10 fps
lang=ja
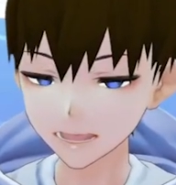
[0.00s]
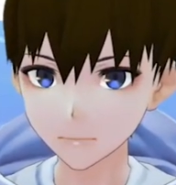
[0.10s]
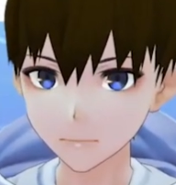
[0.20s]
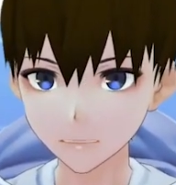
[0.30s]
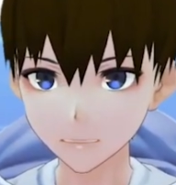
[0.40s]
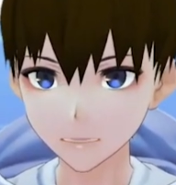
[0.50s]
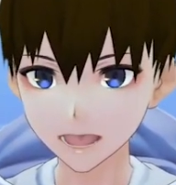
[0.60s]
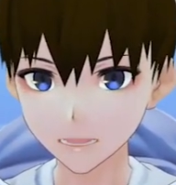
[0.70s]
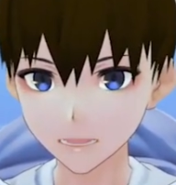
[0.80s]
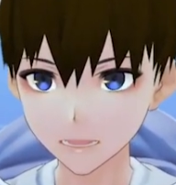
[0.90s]
検証し
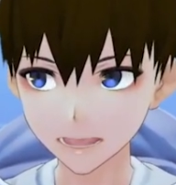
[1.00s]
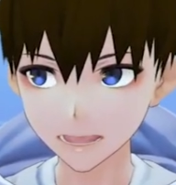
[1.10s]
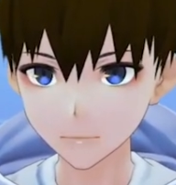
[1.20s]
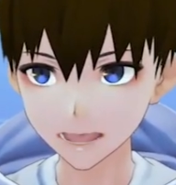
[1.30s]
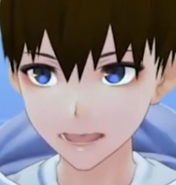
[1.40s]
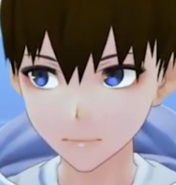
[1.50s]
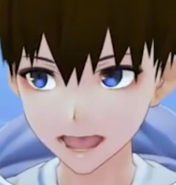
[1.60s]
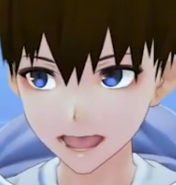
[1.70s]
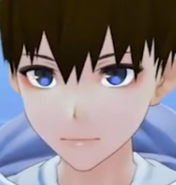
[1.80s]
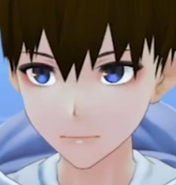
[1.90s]
てみました。
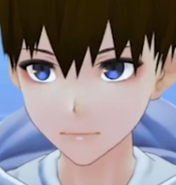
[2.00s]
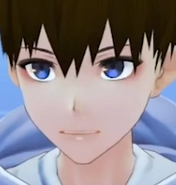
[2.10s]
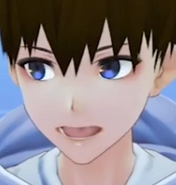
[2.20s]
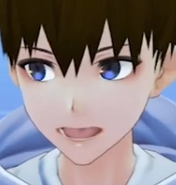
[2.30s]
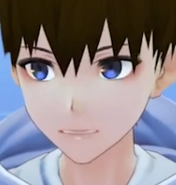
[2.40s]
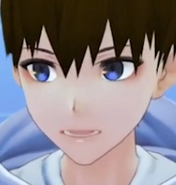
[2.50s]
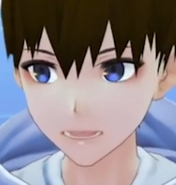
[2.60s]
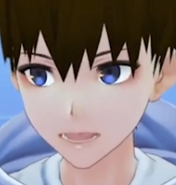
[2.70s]
さすがに